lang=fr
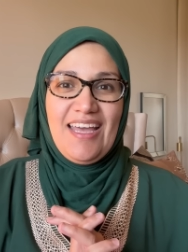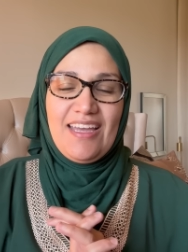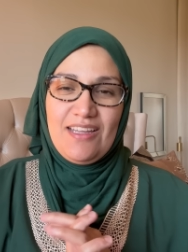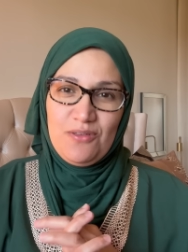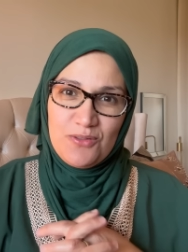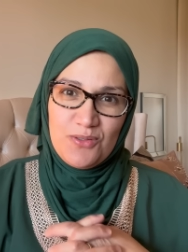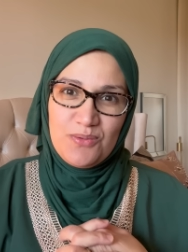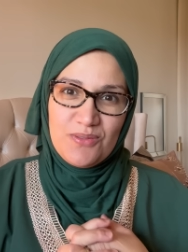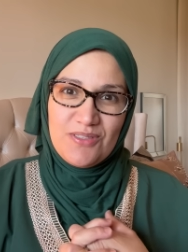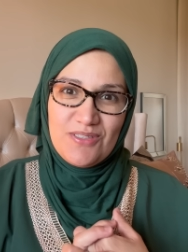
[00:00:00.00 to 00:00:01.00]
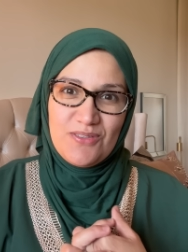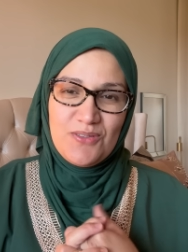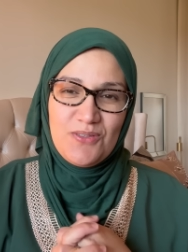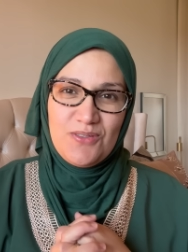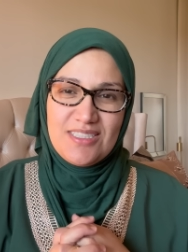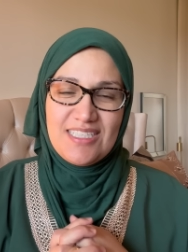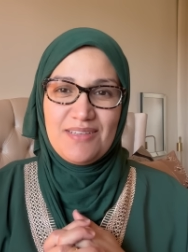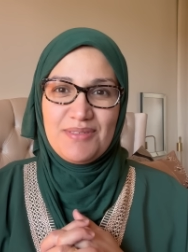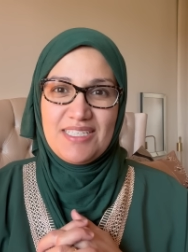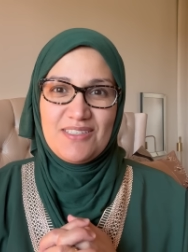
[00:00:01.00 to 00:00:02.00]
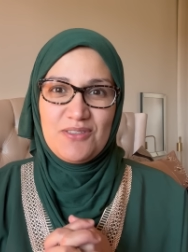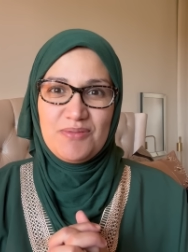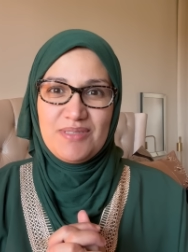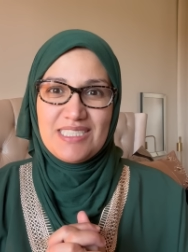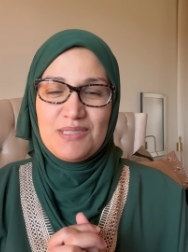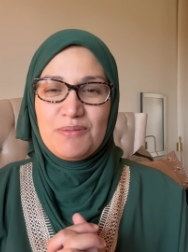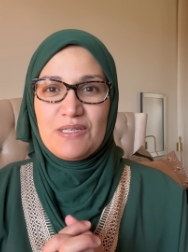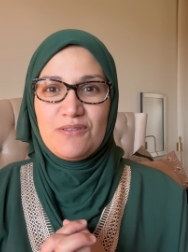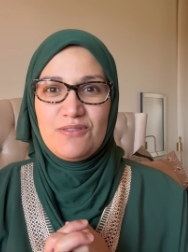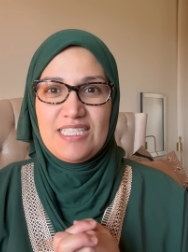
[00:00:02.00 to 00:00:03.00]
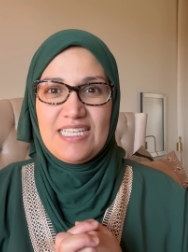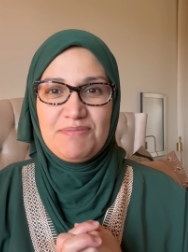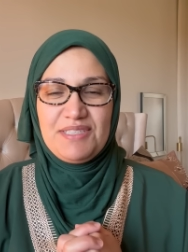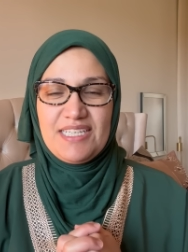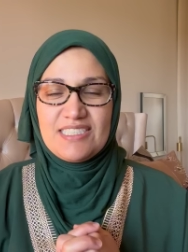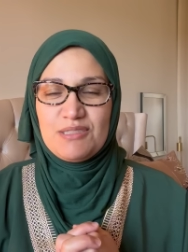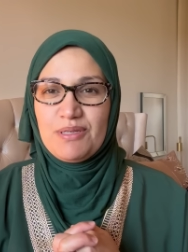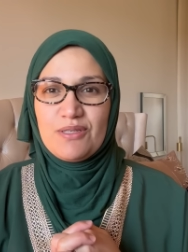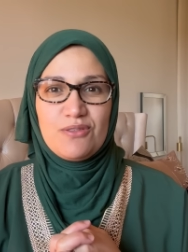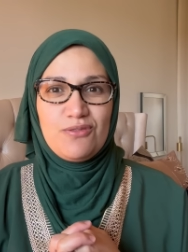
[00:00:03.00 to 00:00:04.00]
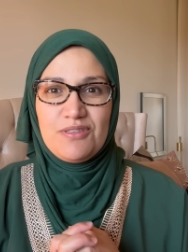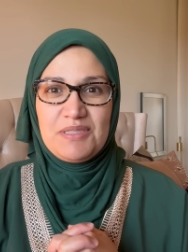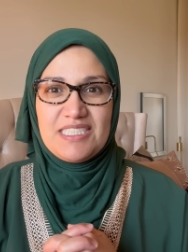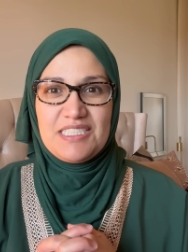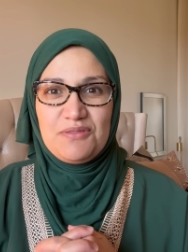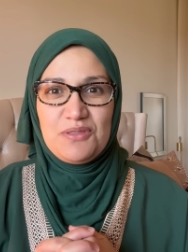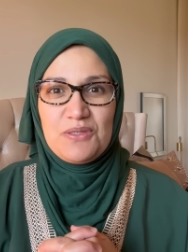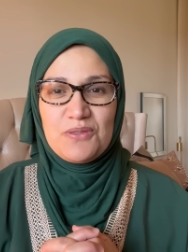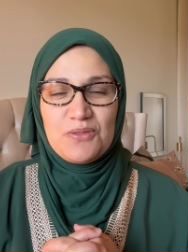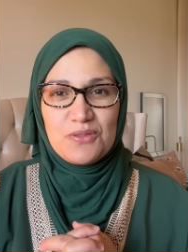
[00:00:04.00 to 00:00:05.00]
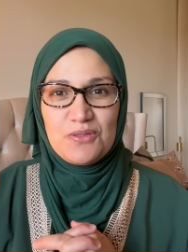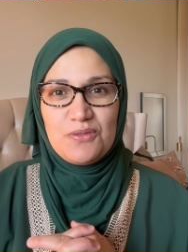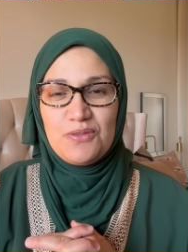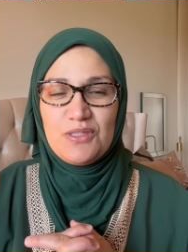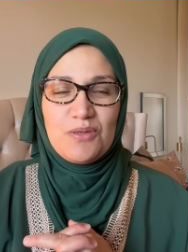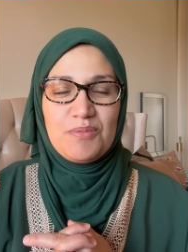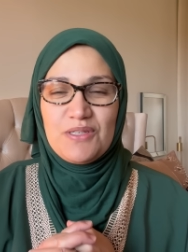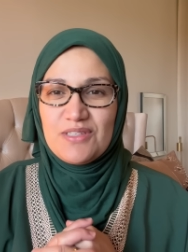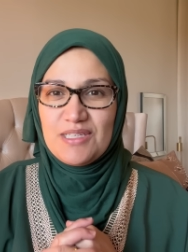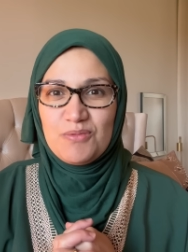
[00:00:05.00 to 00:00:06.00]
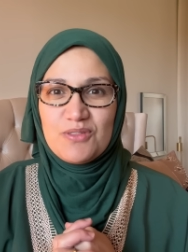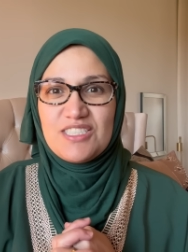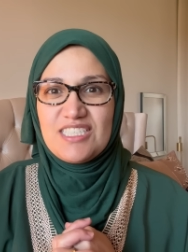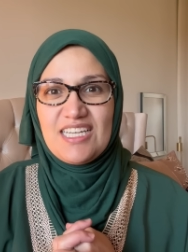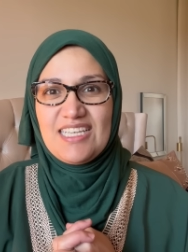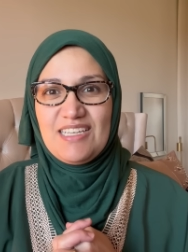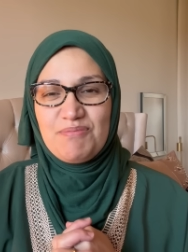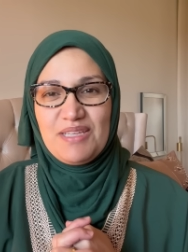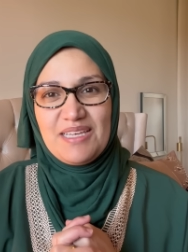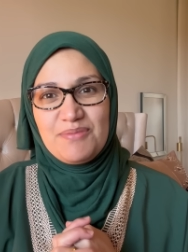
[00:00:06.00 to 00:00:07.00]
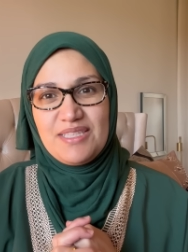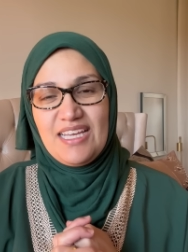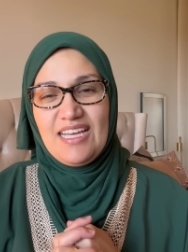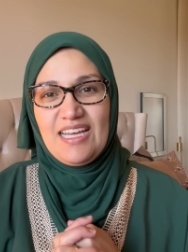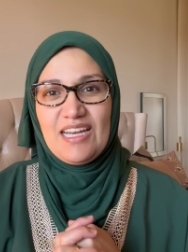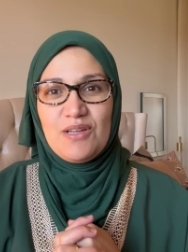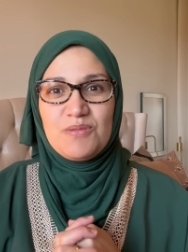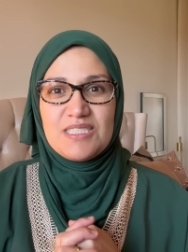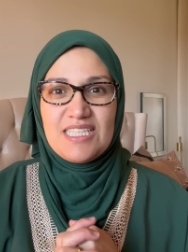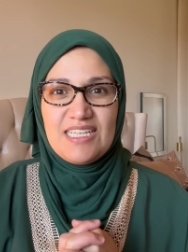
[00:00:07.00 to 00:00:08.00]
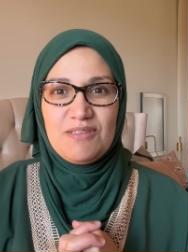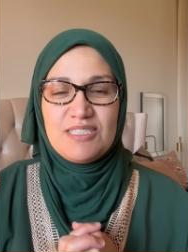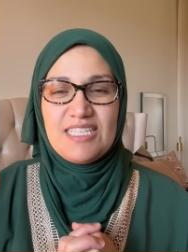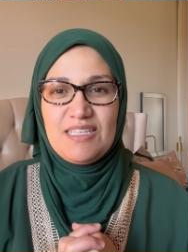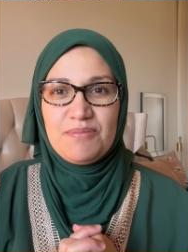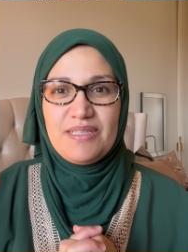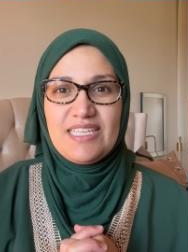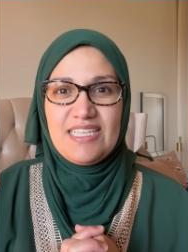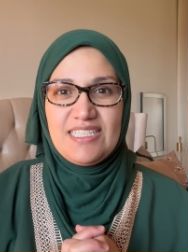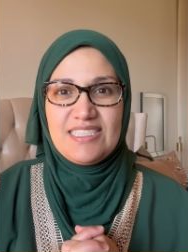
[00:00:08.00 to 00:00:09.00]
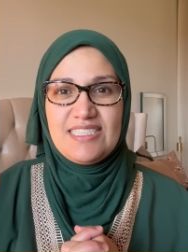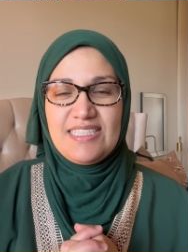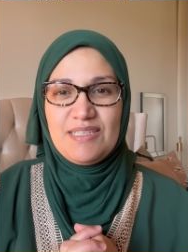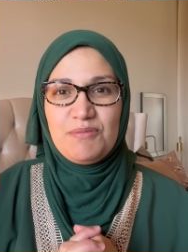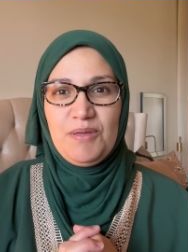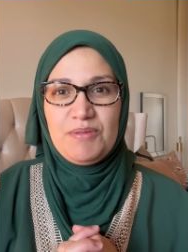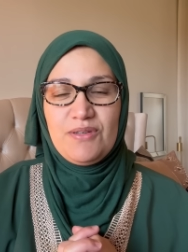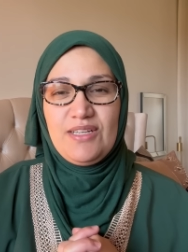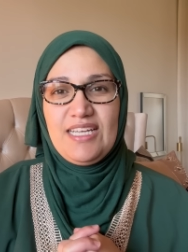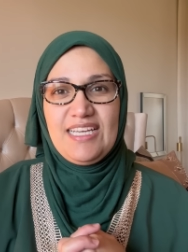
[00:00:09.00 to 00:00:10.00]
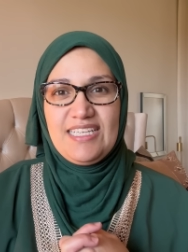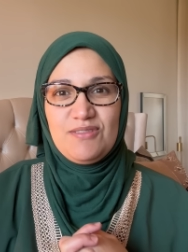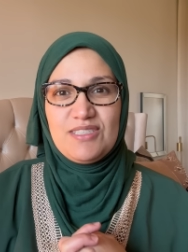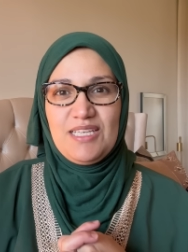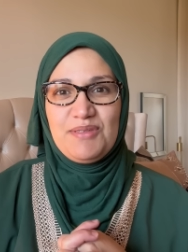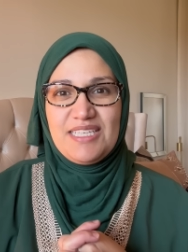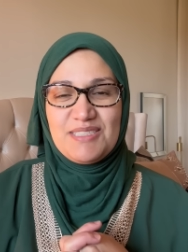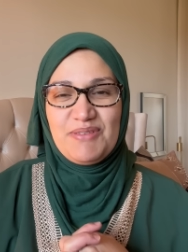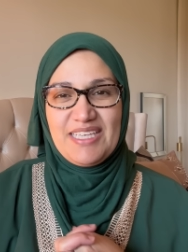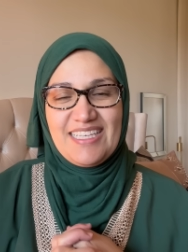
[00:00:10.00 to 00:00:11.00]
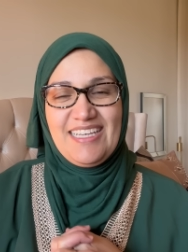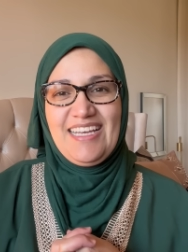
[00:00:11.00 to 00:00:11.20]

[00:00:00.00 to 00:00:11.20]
Hello tout le monde, coucou, salam alaikum, j'espère que vous allez bien, j'espère que tout va bien chez vous et autour de vous et dans le meilleur des mondes, Inch'Allah, Ya Amin. Allahumma salli wa salam baraka ala Sidina Mohamed wa ala Ali wa sahbihi ajma'in.